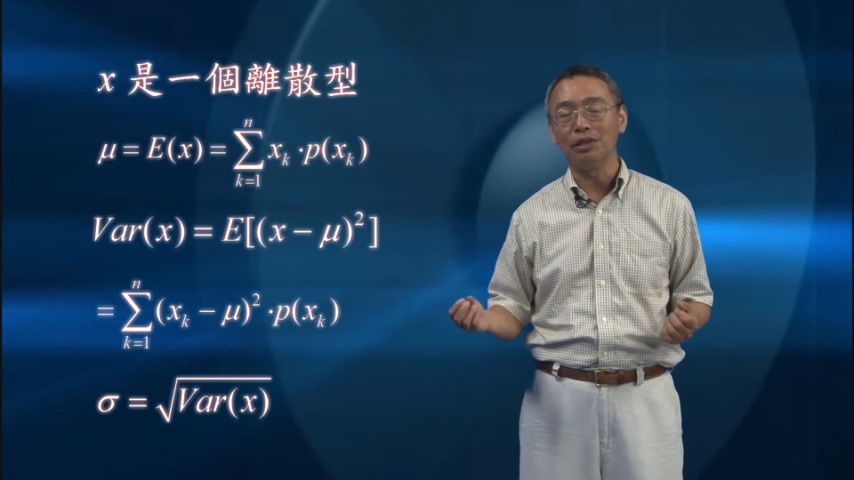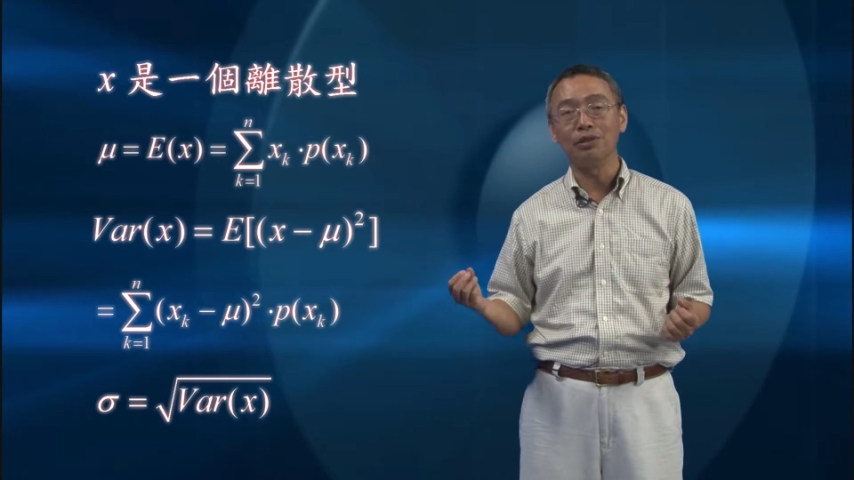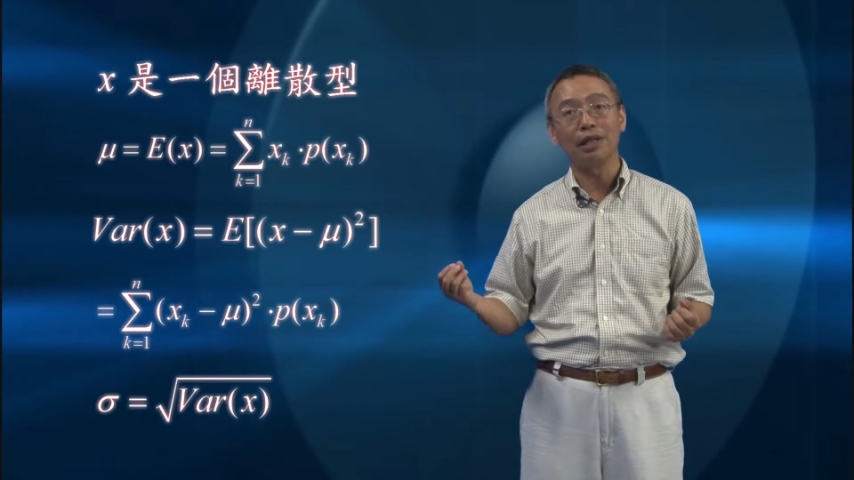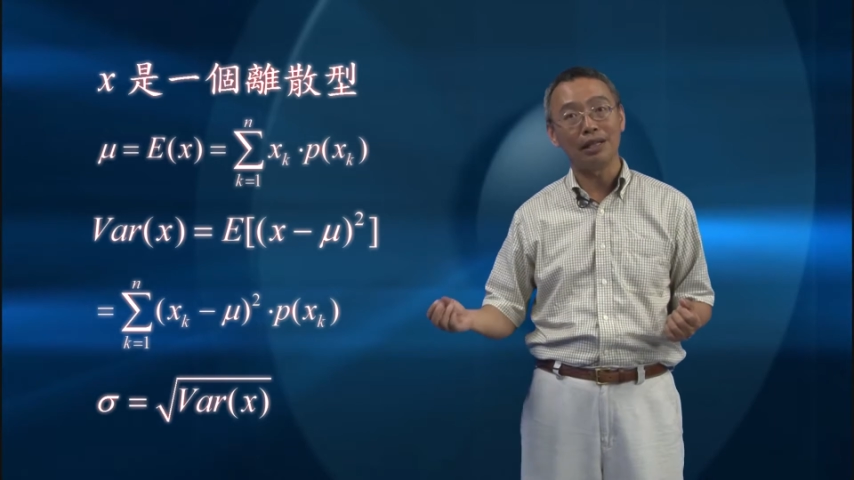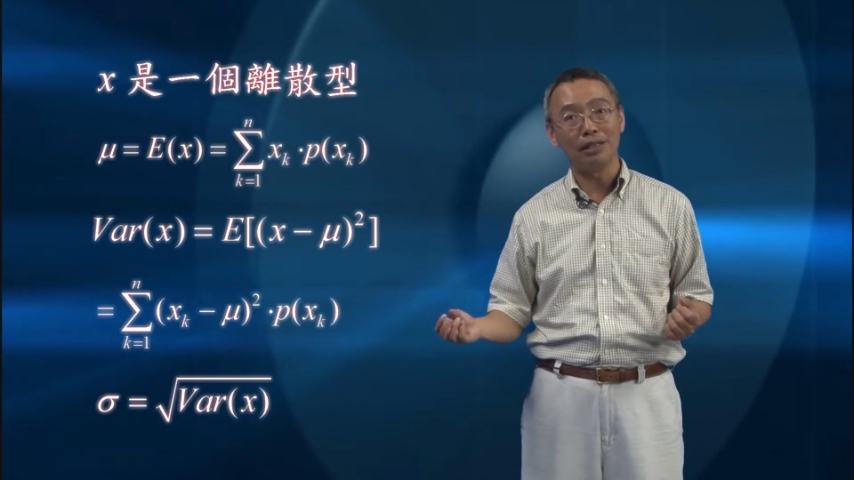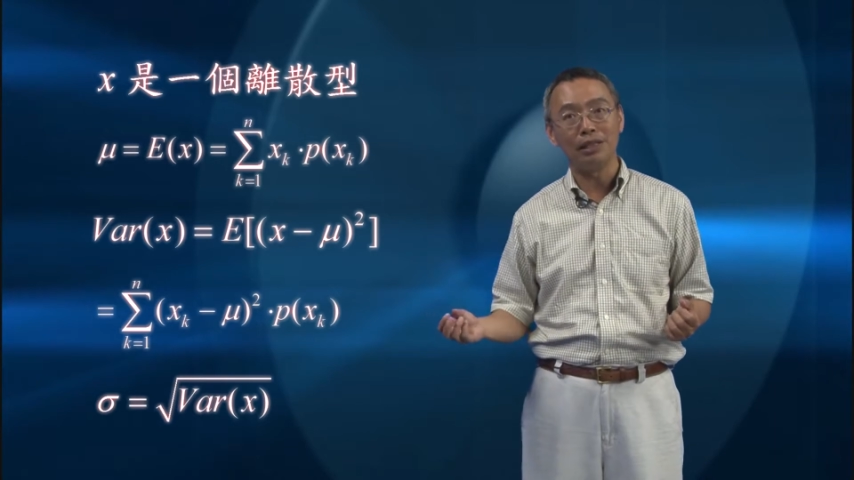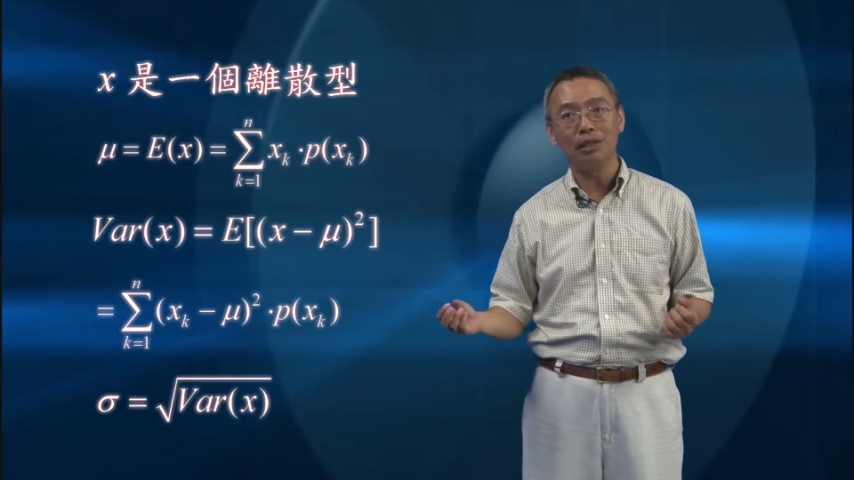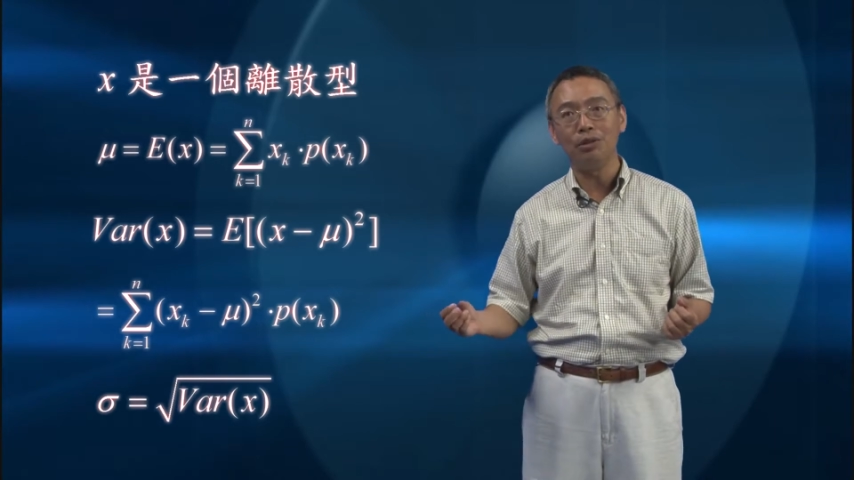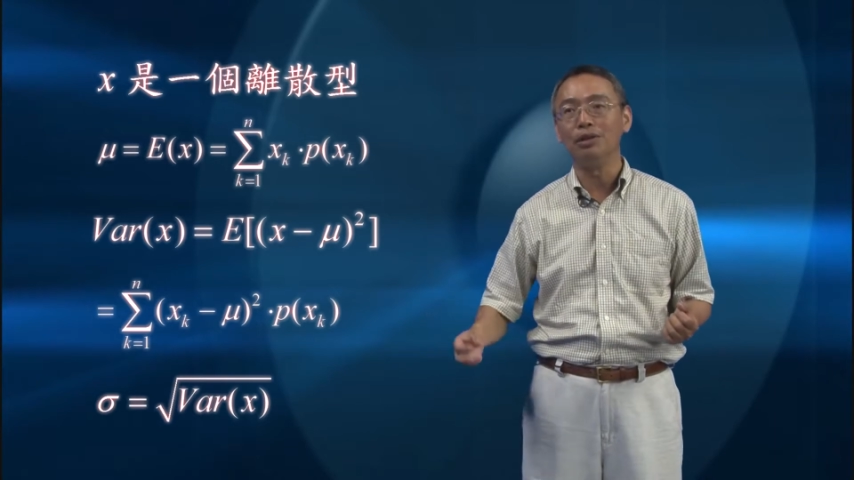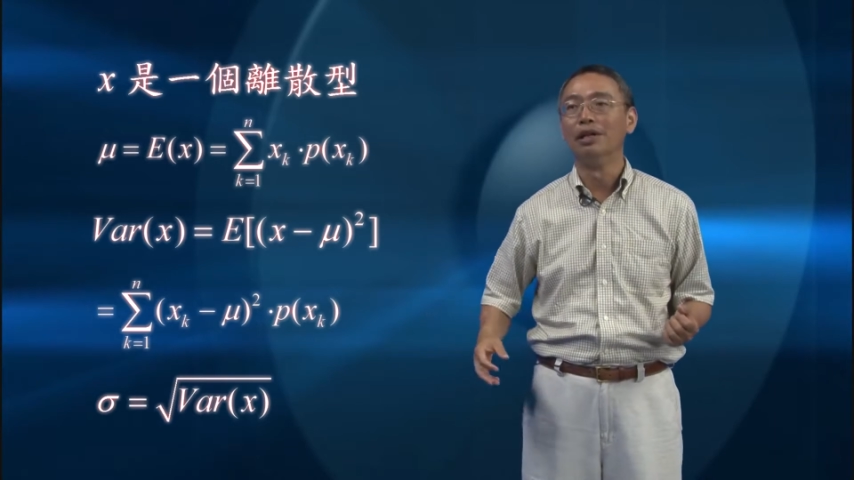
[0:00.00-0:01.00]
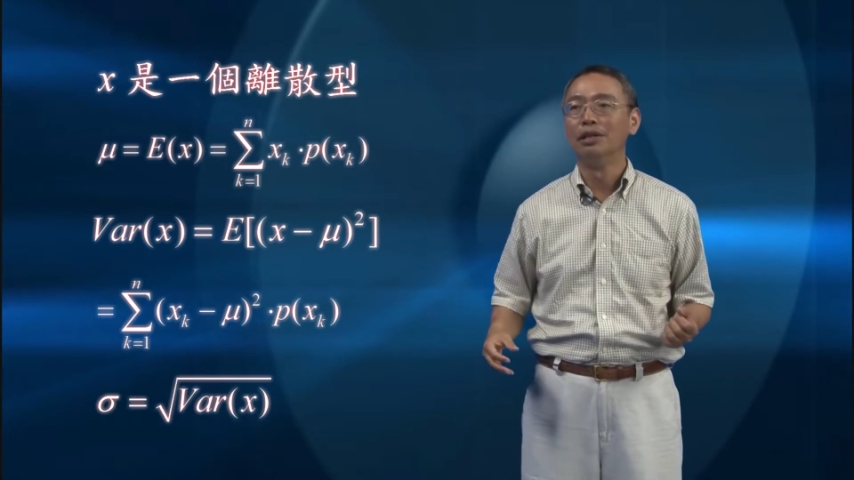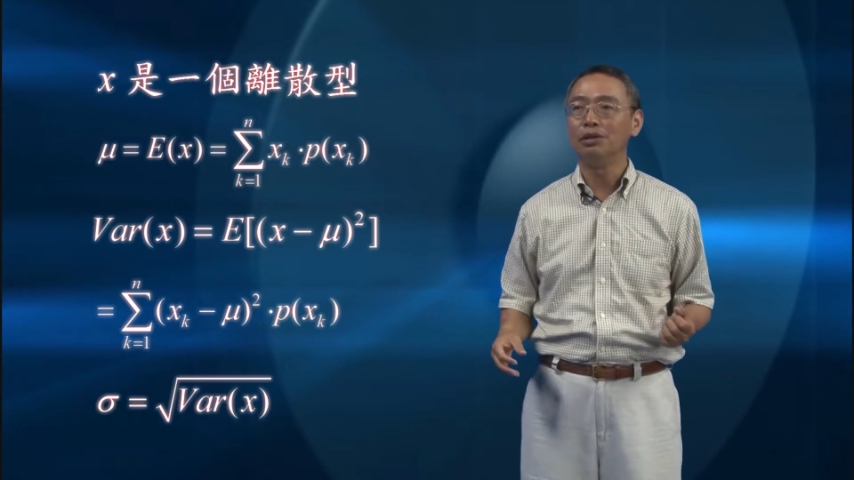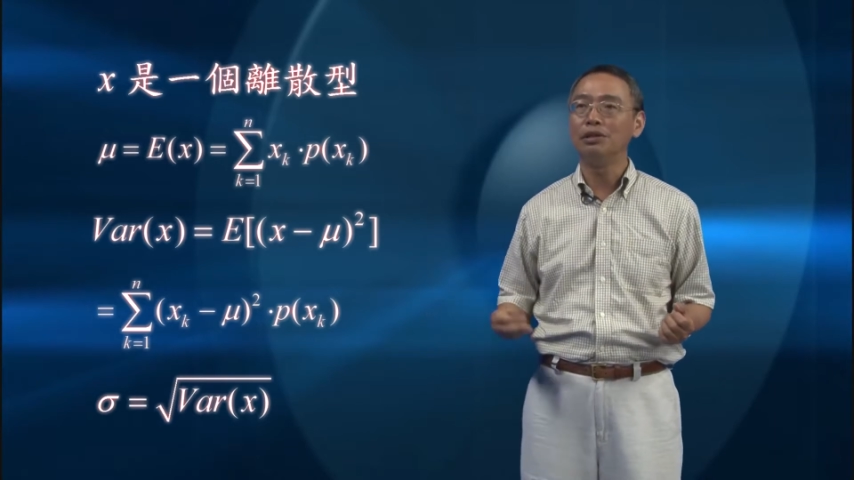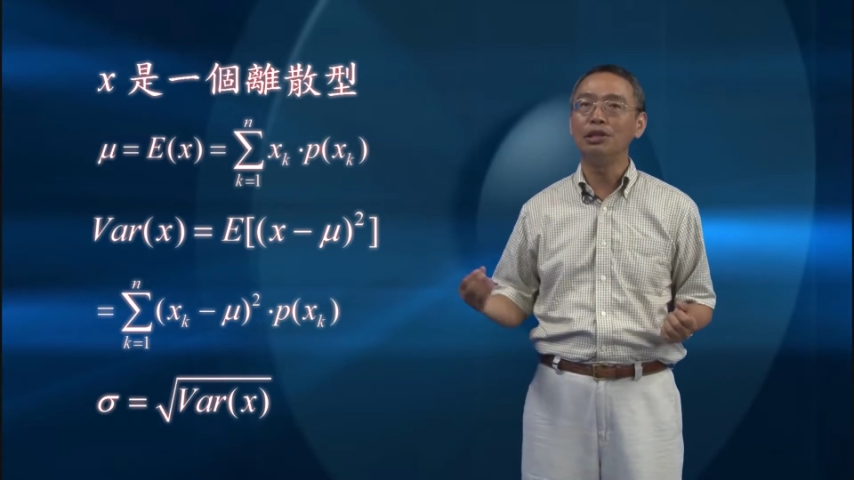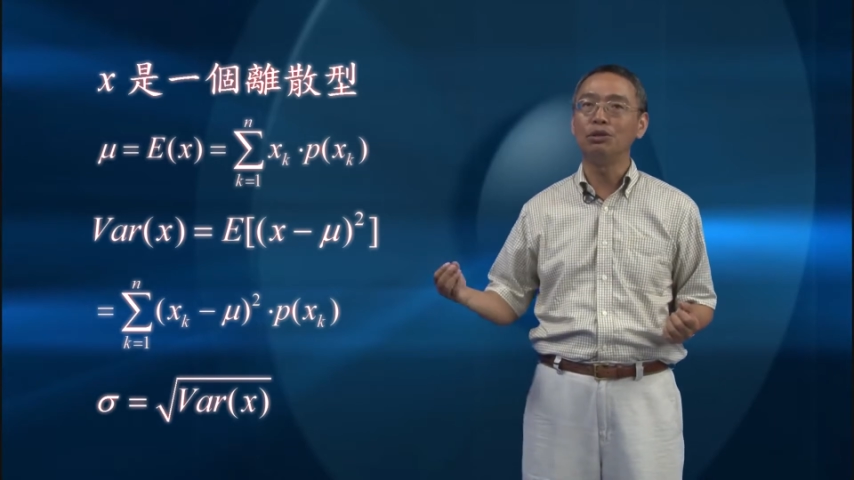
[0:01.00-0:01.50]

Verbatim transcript: 就是它的几率，就记